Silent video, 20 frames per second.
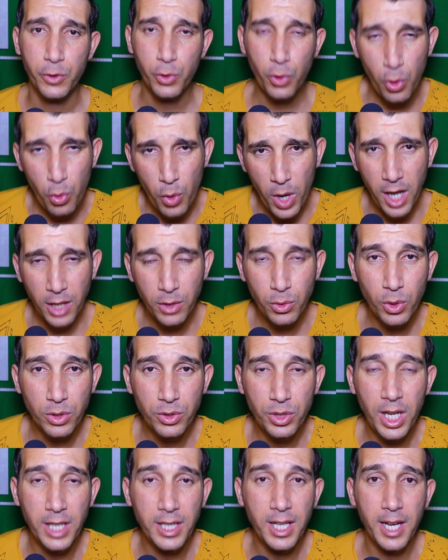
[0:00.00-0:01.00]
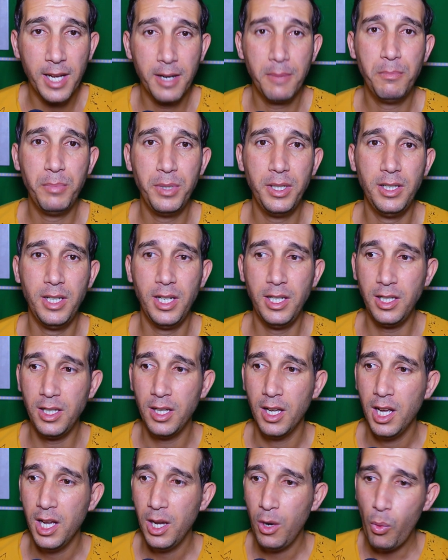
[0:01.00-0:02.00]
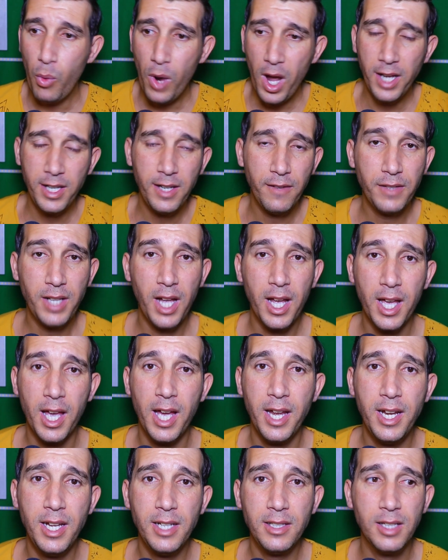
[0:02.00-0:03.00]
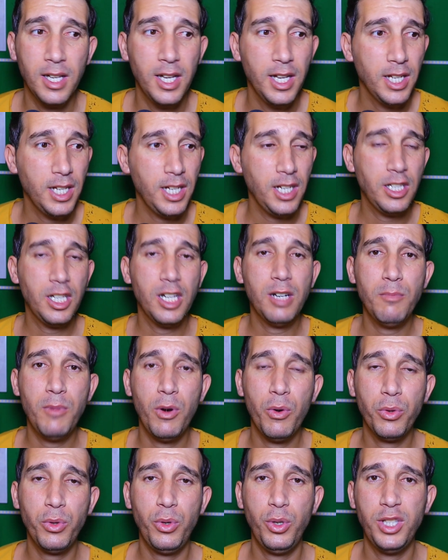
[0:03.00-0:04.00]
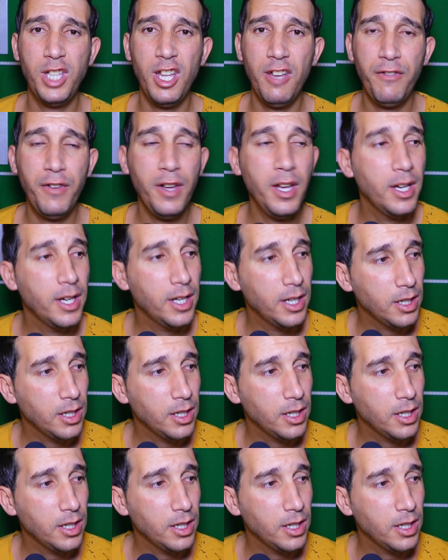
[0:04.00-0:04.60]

كل واحد واش عطاه ربي يعني واحد يفتح قناه يدير موضوع تافه